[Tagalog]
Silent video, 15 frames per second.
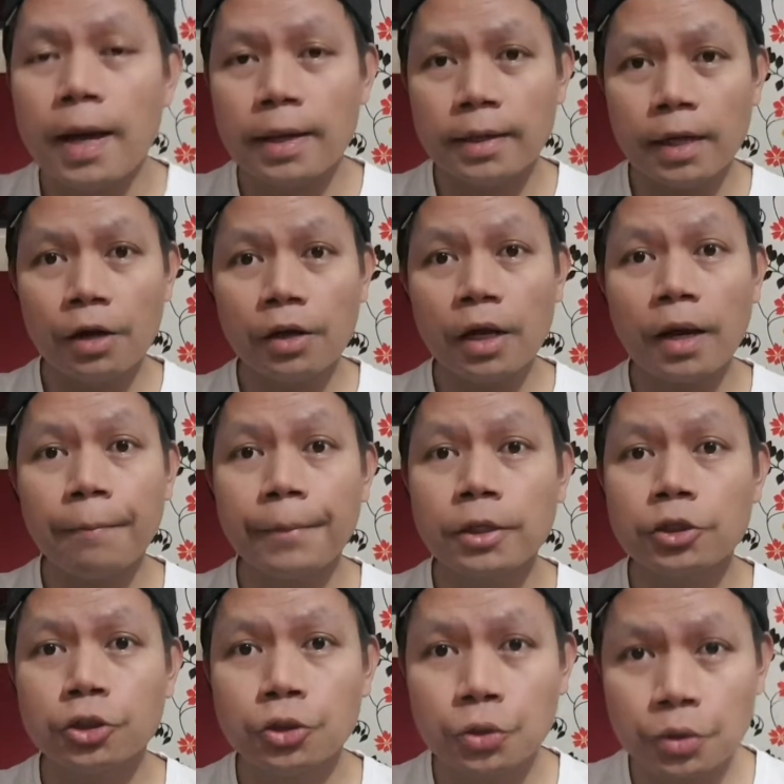and now
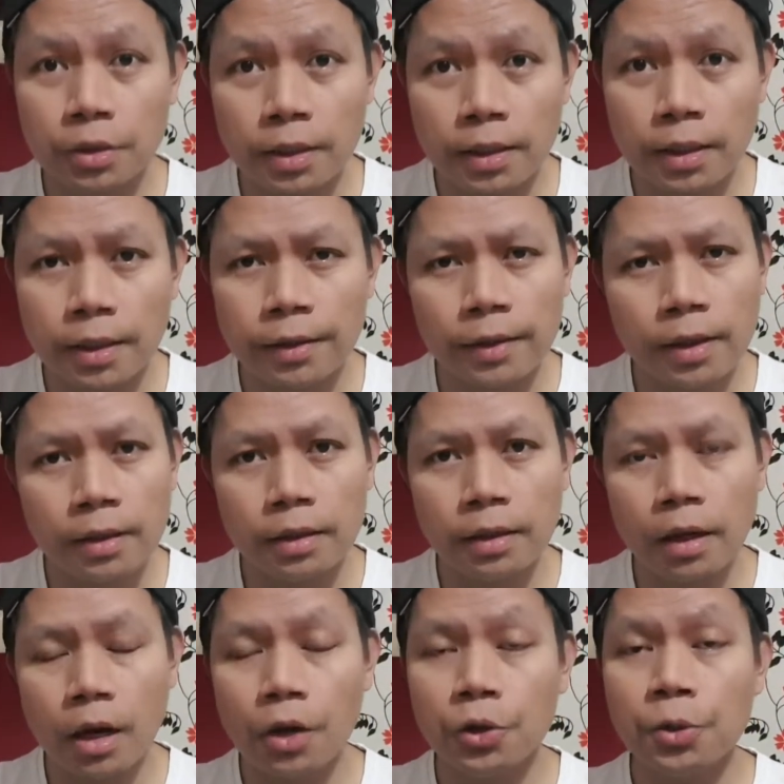nakapag-shoot ka na,
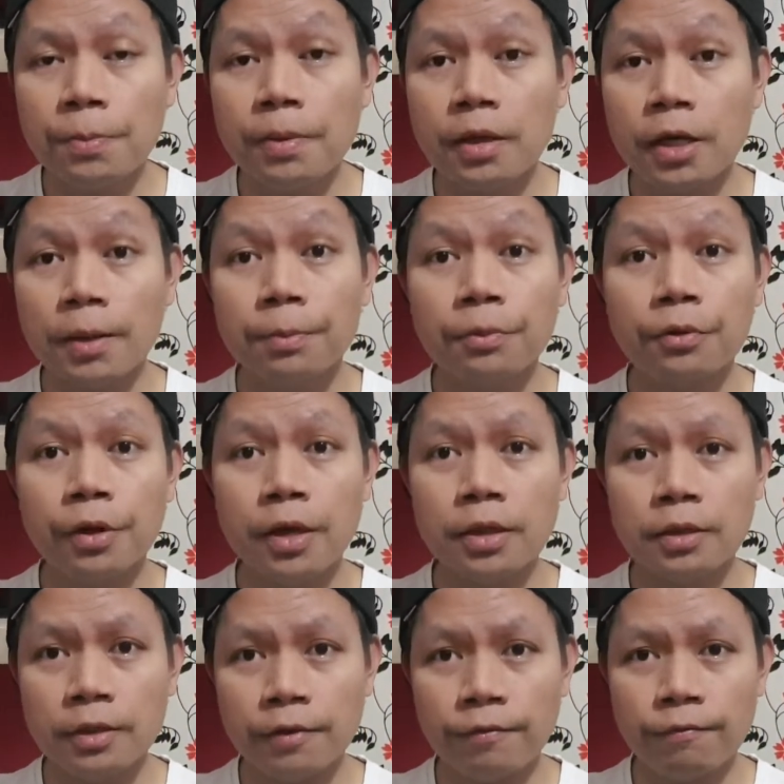then how you become
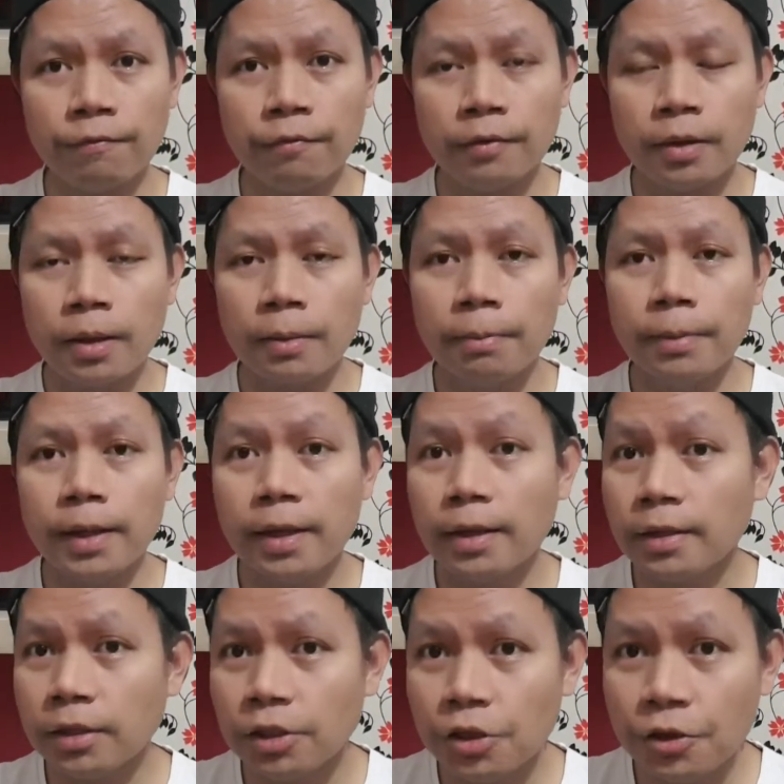creative? By
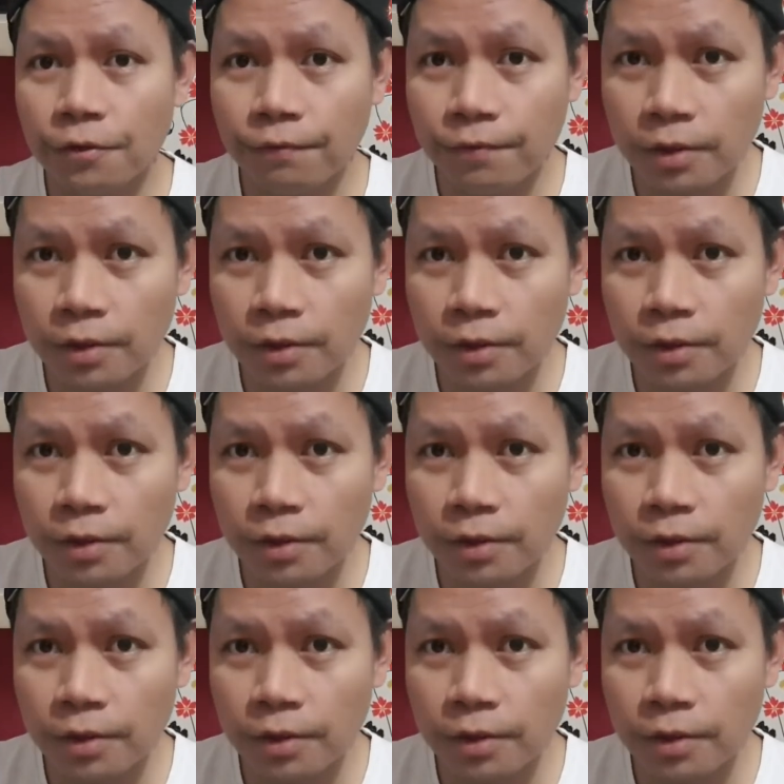editing your